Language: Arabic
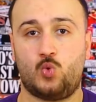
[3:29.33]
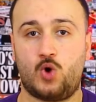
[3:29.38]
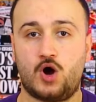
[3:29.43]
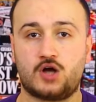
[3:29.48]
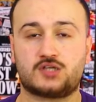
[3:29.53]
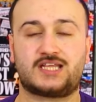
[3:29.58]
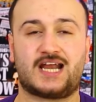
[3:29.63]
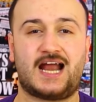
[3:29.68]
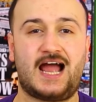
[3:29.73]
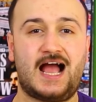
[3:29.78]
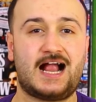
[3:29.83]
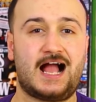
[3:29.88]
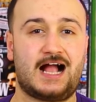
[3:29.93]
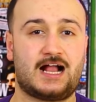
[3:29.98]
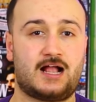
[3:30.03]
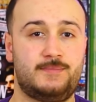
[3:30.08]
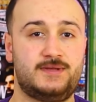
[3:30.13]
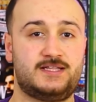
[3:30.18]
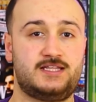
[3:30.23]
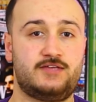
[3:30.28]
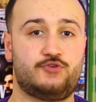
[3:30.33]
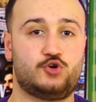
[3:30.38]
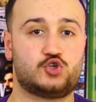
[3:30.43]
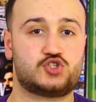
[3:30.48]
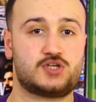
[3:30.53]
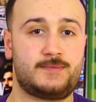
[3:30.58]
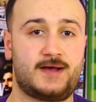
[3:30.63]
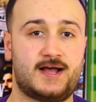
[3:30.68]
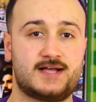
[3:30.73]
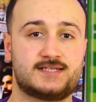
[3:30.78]
واكتر حاجه عجبتني في
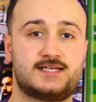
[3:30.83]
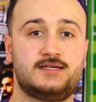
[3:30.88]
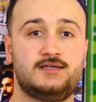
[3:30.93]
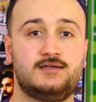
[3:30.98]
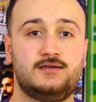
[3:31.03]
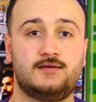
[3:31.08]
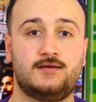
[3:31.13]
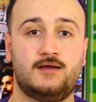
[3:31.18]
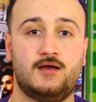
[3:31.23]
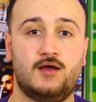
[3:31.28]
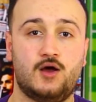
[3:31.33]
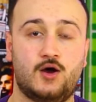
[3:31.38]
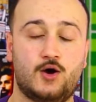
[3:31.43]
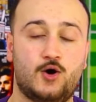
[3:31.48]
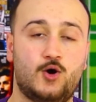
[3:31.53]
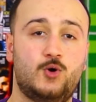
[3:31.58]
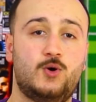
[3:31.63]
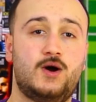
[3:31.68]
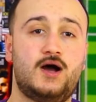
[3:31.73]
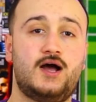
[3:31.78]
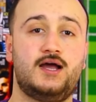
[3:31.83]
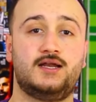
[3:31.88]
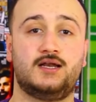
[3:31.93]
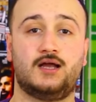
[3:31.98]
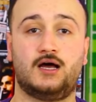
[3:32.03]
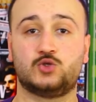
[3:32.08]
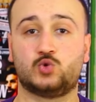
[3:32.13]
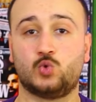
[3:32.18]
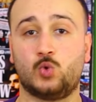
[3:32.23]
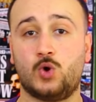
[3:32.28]
حسام حسن هو
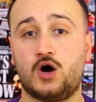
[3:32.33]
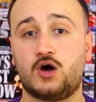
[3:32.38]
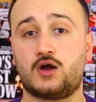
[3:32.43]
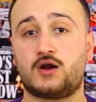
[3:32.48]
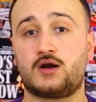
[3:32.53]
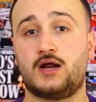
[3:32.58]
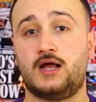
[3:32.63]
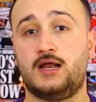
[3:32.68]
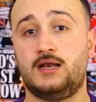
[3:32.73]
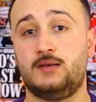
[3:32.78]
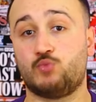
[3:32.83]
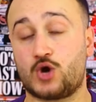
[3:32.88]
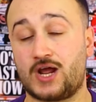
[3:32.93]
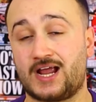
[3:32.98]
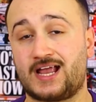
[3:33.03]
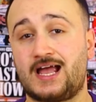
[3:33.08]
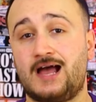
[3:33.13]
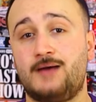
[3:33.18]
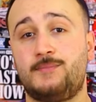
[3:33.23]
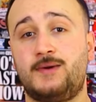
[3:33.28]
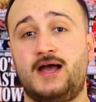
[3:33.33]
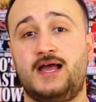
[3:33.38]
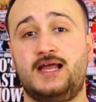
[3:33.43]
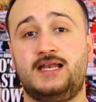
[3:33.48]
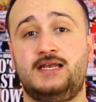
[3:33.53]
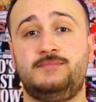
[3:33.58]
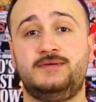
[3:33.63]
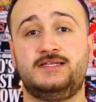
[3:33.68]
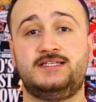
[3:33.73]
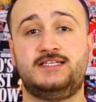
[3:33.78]
الادوار المركبه
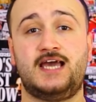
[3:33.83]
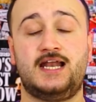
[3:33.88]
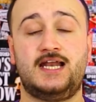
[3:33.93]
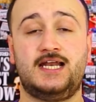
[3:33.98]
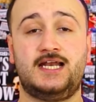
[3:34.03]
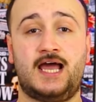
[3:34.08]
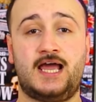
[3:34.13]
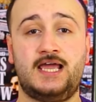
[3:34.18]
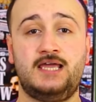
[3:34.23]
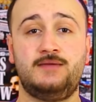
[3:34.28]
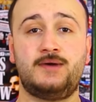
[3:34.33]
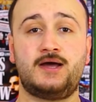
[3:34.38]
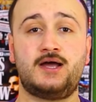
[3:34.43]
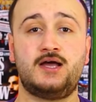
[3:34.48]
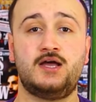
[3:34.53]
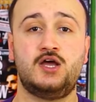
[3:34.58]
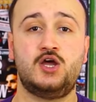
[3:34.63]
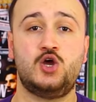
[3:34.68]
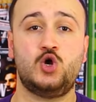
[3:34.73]
اللي بيديها للعيبه